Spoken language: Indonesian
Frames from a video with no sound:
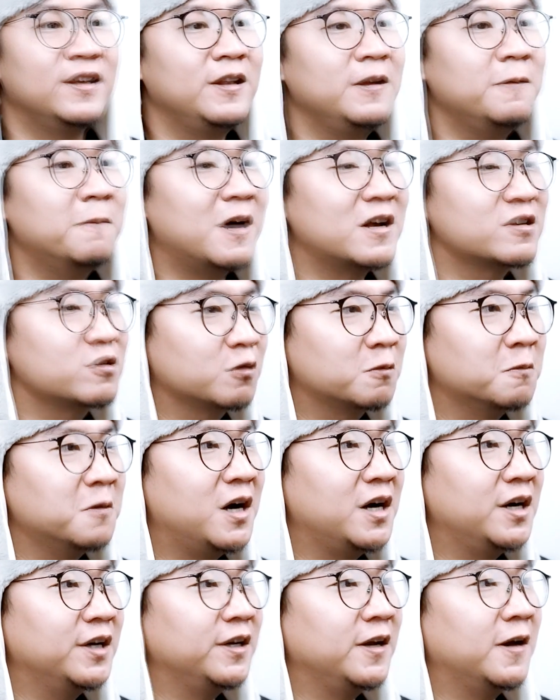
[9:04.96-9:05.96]
jadi masuk
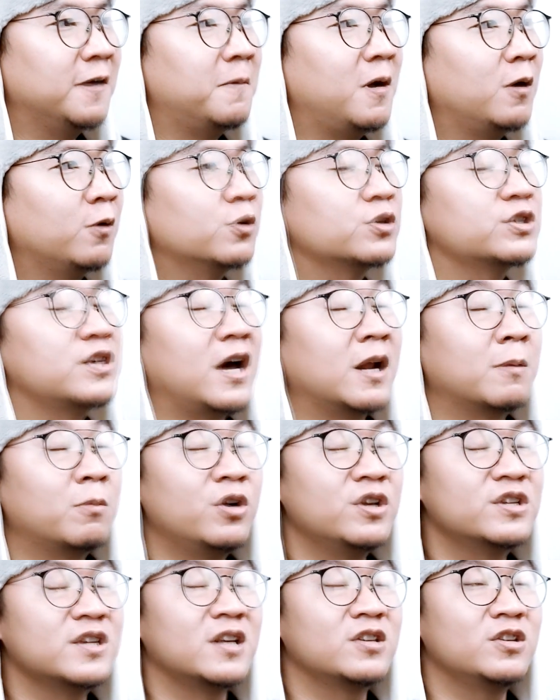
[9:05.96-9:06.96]
banget ya bagus
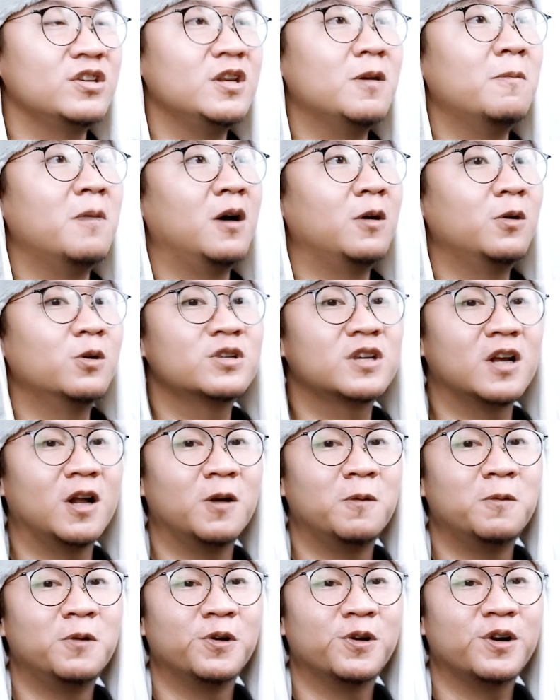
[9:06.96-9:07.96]
harmonisasinya bagus
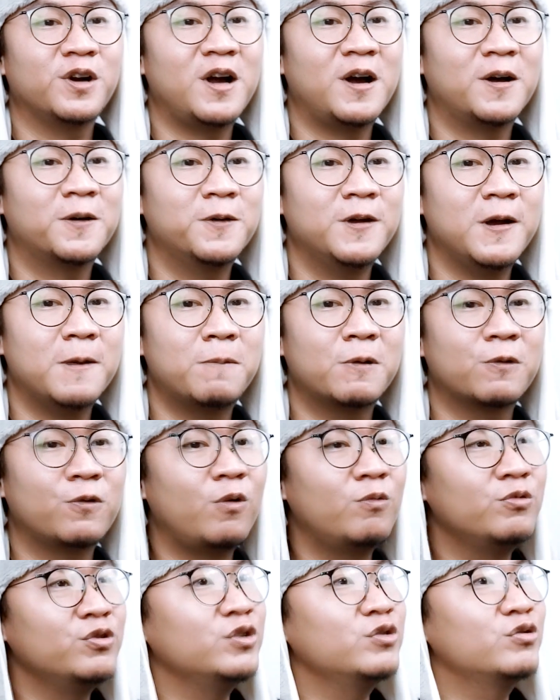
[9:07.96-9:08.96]
kalau menurut aku ya
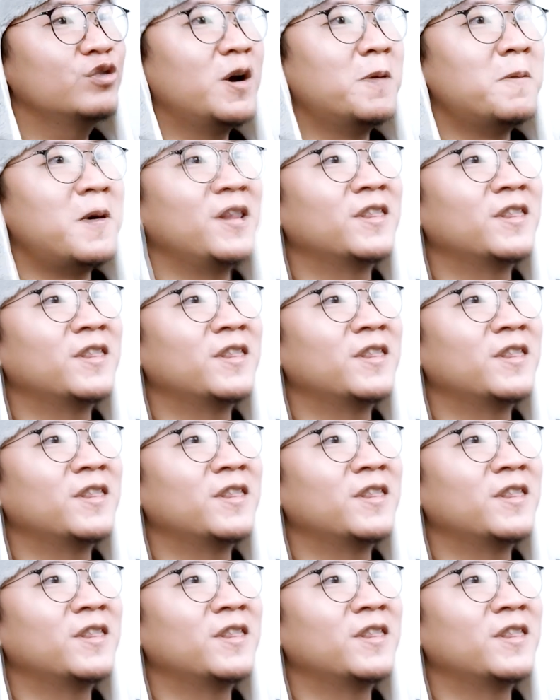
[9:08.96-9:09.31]
performanya juga